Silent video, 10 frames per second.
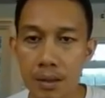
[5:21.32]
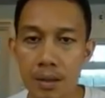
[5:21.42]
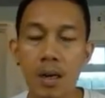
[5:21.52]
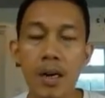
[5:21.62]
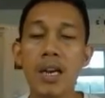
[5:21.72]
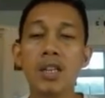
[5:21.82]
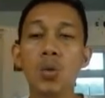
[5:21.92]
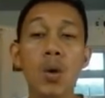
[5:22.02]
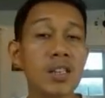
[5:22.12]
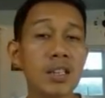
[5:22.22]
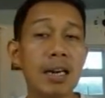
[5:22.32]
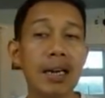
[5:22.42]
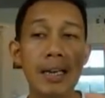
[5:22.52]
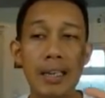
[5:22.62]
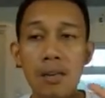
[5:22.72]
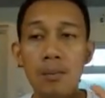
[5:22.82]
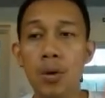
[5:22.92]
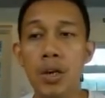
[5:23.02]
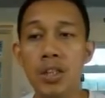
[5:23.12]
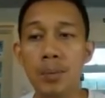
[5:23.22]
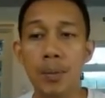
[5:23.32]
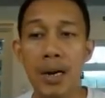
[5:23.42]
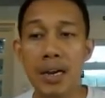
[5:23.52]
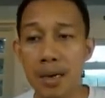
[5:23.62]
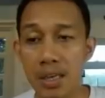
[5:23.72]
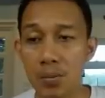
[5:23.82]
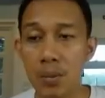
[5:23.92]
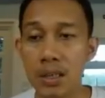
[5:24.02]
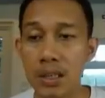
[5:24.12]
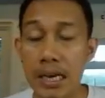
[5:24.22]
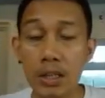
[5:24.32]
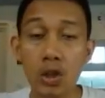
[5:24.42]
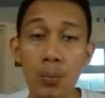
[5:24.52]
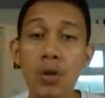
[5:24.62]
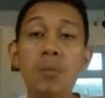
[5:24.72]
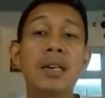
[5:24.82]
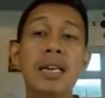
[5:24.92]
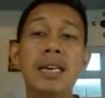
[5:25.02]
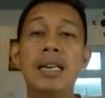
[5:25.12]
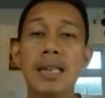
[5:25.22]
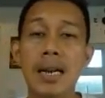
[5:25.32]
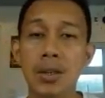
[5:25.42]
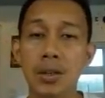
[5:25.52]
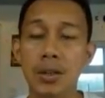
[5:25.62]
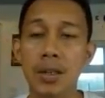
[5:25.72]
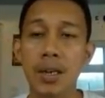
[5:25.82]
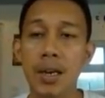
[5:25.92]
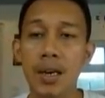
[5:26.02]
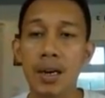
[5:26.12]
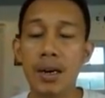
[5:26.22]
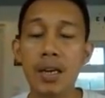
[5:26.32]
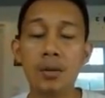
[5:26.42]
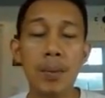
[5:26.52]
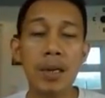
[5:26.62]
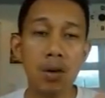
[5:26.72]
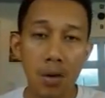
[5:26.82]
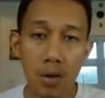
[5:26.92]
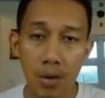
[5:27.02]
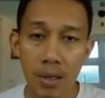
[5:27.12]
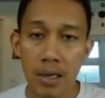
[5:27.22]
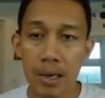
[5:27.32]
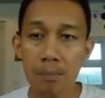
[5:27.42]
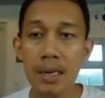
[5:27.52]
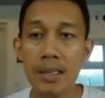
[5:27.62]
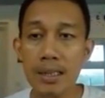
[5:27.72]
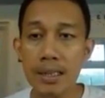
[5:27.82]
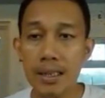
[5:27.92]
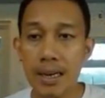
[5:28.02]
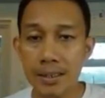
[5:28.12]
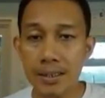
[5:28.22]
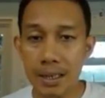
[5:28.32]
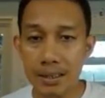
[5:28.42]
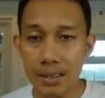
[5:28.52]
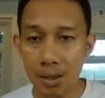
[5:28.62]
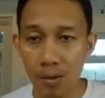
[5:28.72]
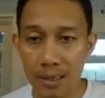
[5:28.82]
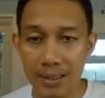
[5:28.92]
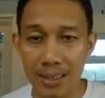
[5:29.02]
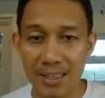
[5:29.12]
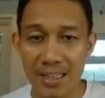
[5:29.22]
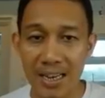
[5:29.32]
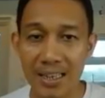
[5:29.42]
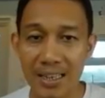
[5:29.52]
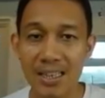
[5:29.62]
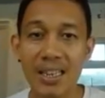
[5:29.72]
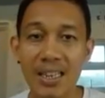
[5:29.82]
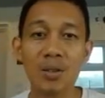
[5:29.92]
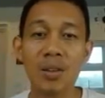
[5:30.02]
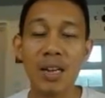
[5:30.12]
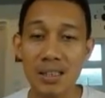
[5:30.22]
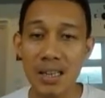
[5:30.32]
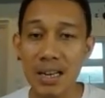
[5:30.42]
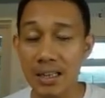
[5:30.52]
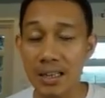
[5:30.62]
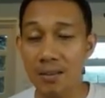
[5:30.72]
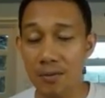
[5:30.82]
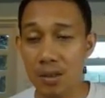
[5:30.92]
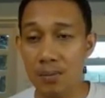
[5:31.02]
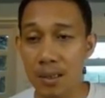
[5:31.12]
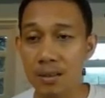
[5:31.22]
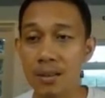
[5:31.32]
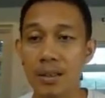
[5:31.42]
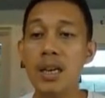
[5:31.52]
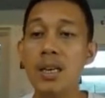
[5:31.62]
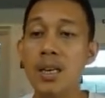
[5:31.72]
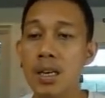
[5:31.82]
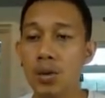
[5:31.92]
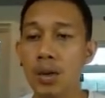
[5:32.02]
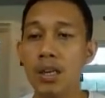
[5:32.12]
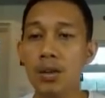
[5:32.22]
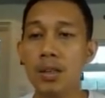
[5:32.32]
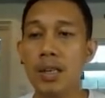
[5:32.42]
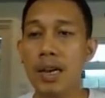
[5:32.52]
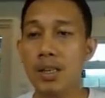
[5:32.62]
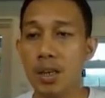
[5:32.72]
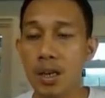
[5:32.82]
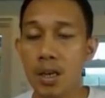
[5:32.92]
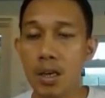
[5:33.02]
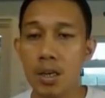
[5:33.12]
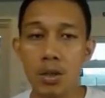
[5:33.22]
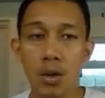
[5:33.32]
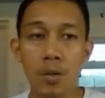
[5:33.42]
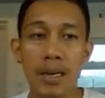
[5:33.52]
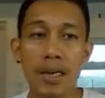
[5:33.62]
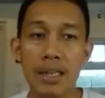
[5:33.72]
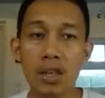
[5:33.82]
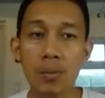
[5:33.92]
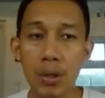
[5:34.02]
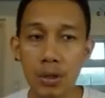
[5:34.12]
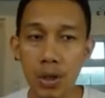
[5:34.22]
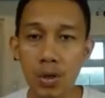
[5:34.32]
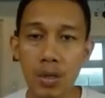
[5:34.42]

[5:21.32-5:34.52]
Alright guys, once na nakalagin po kayo sa Prime XBT, ito po yung makikita nyo. Alright, pero ang maganda niyan guys, nakasiro lahat yan sa akin kasi nandun lahat sa aking investment. Okay, so ganito yan guys. So makikita nyo po ito.